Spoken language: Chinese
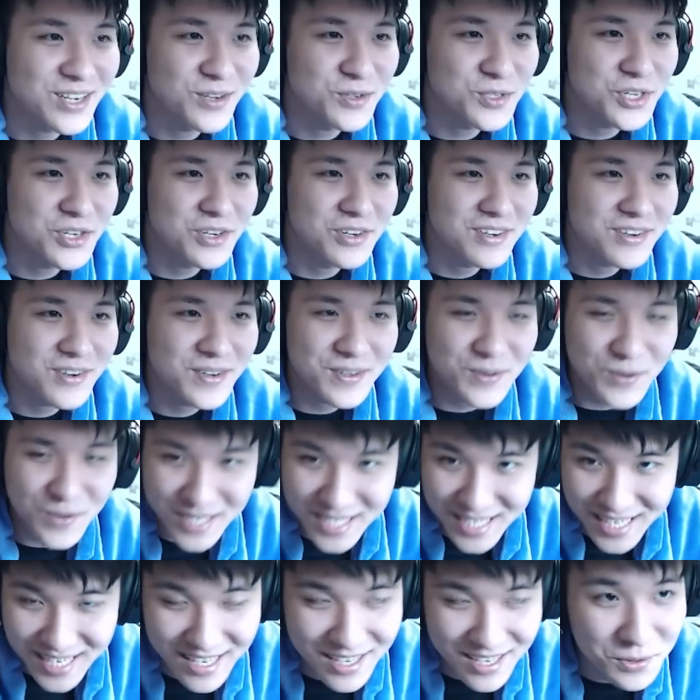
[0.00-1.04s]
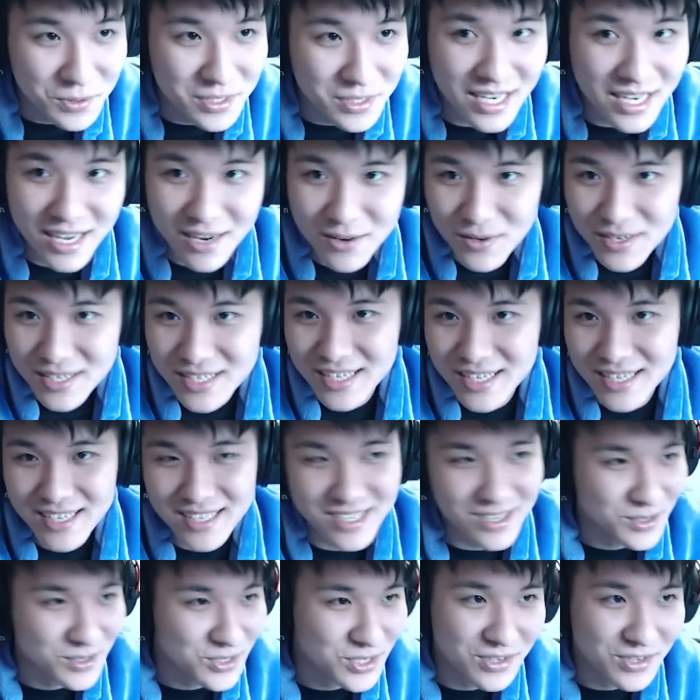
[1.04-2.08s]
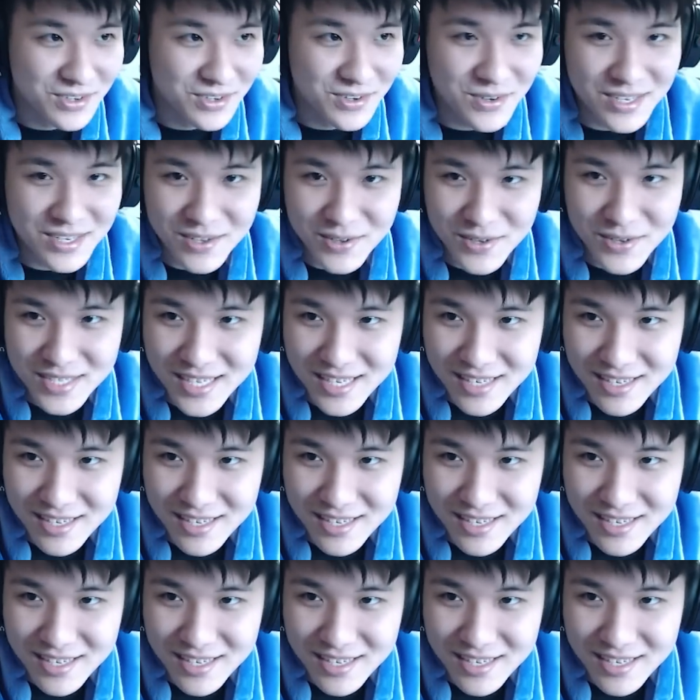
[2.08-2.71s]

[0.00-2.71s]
臭，冠冠贤一定有下，冠贤一定超臭。冠冠贤，